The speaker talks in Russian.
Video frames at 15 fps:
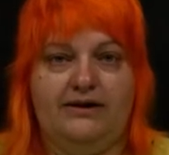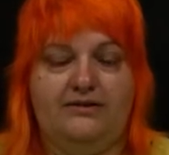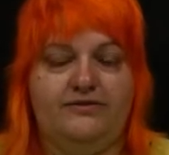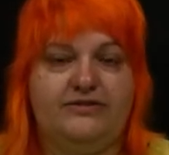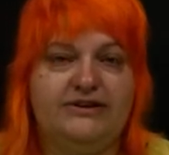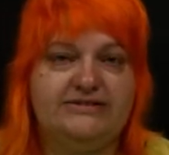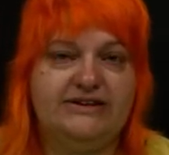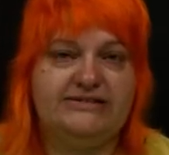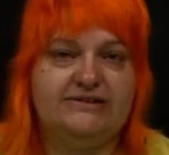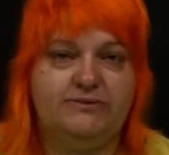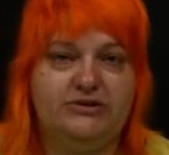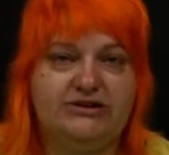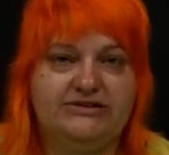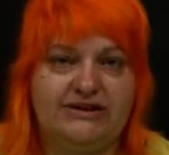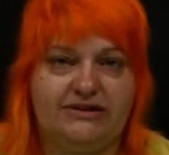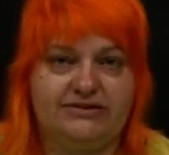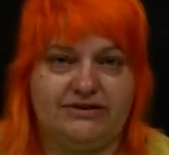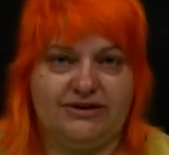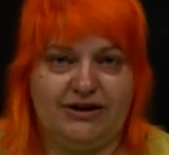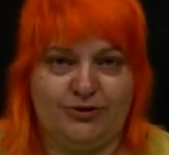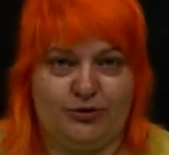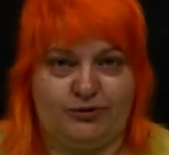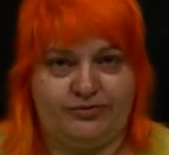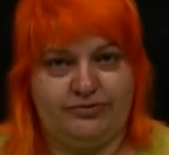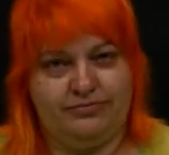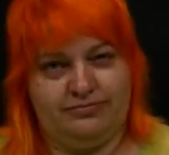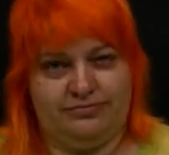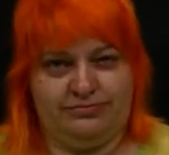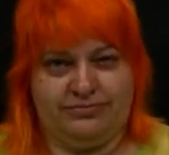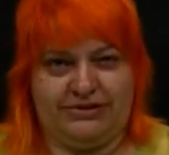конце 70-х годов
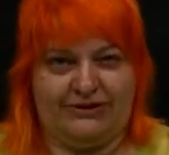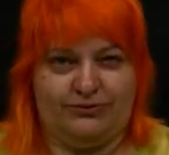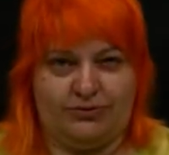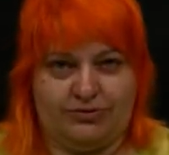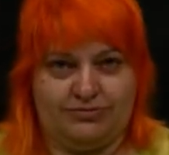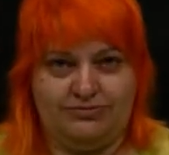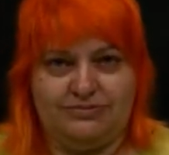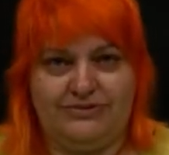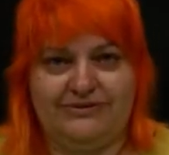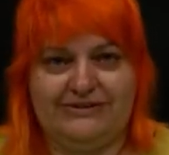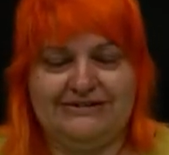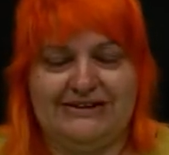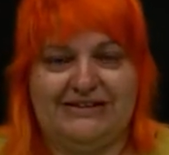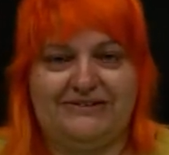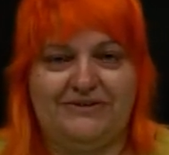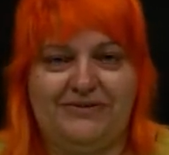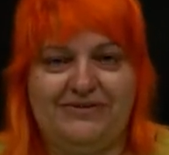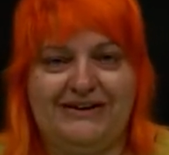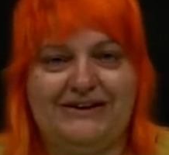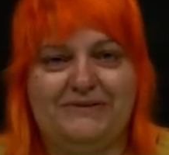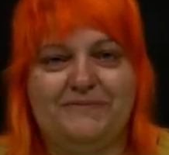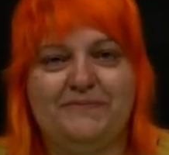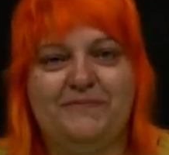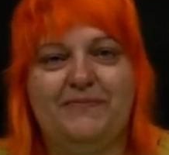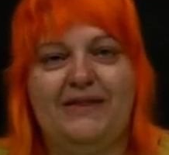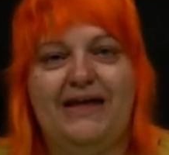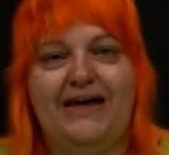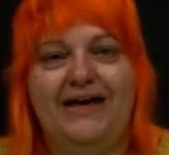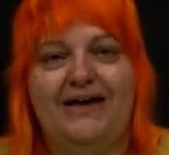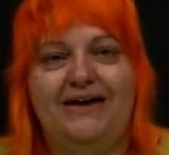того 20 века
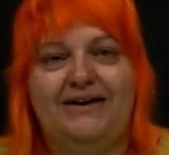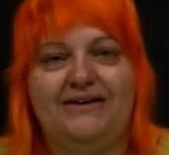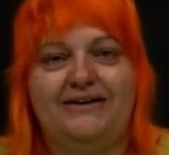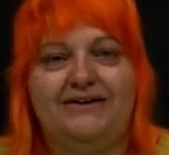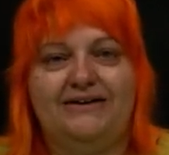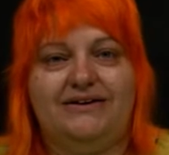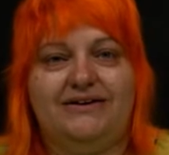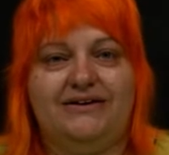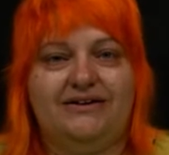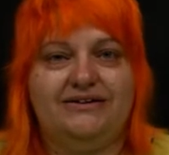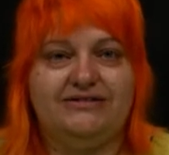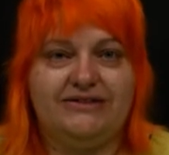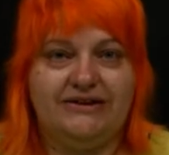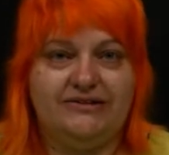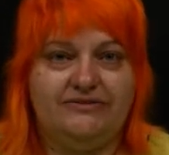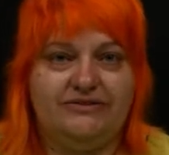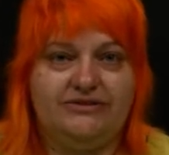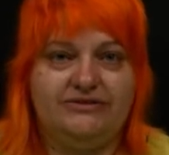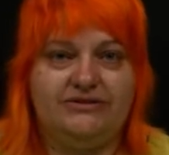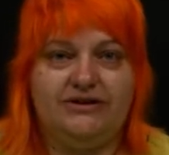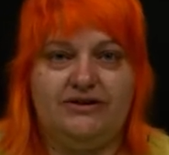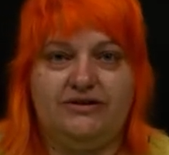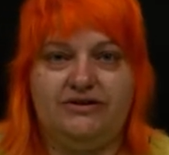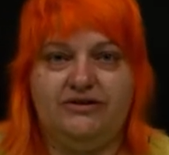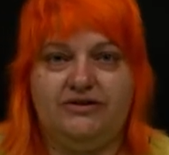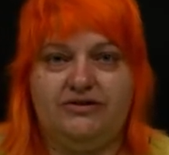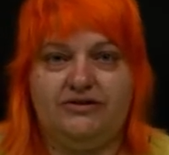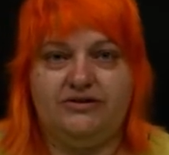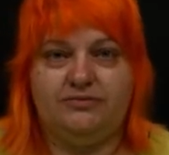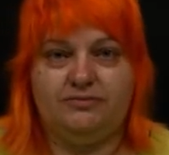а, исследователь
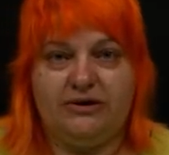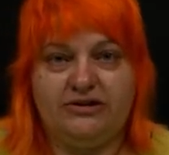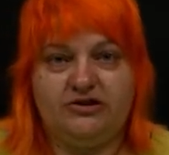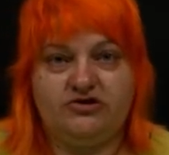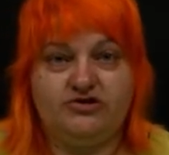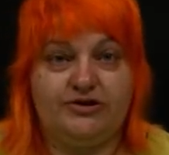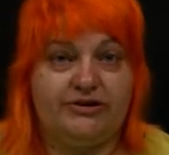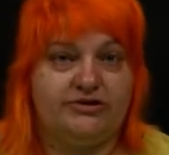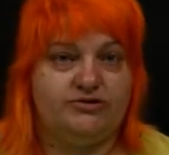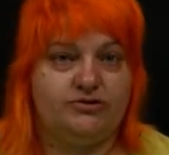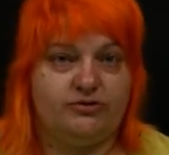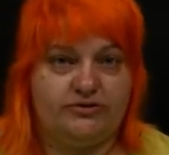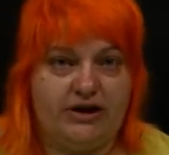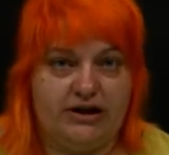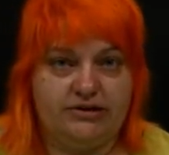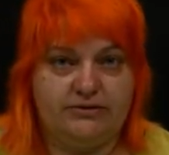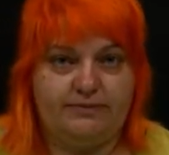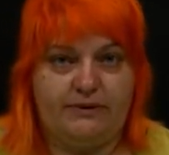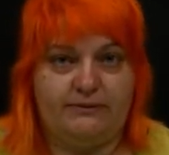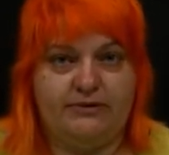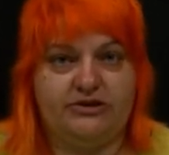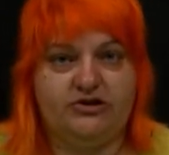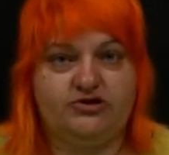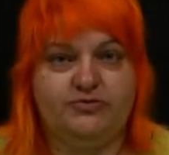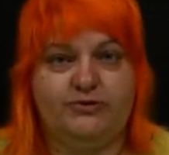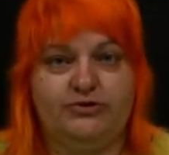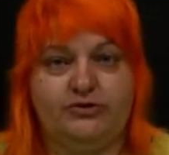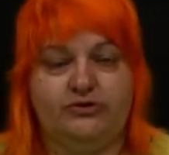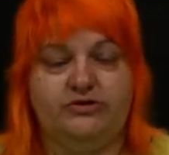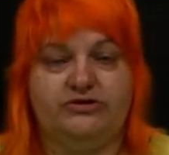и менеджер, и консультант по
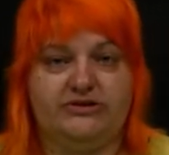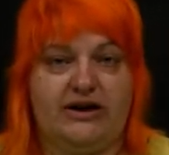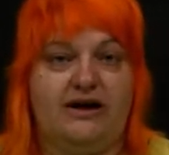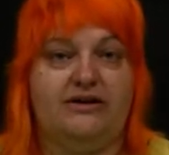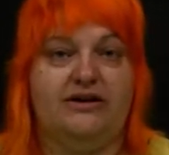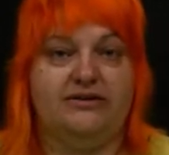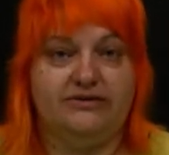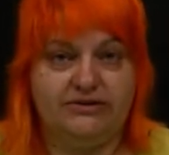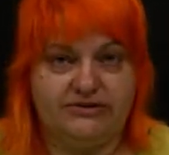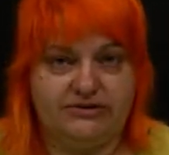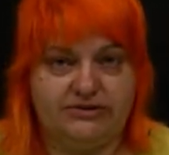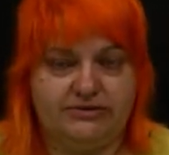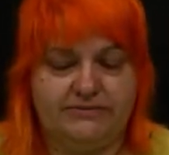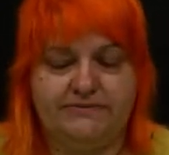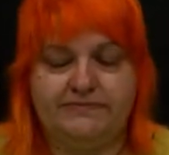менеджменту Ицхак Адизис